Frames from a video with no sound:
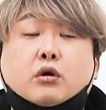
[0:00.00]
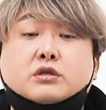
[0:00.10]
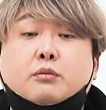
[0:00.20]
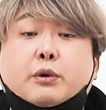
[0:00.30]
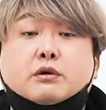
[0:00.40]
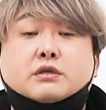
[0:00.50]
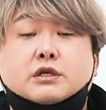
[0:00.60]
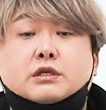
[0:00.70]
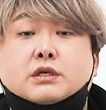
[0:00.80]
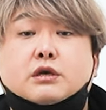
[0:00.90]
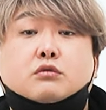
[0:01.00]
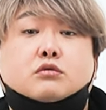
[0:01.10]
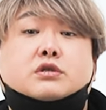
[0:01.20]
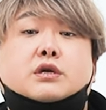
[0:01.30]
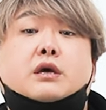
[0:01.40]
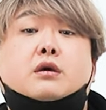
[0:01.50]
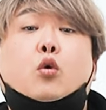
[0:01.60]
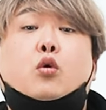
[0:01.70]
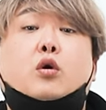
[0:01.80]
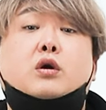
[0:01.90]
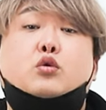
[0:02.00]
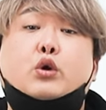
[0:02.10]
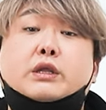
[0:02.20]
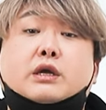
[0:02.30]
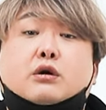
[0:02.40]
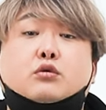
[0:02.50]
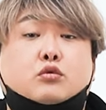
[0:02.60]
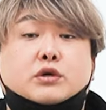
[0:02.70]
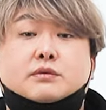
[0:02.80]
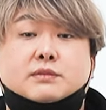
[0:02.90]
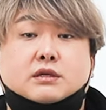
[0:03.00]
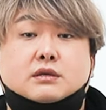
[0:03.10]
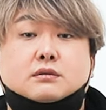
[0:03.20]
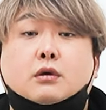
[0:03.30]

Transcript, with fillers: 덩샤오핑은 즉시 영국 측에 홍콩을 토해내라고 요구했습니다.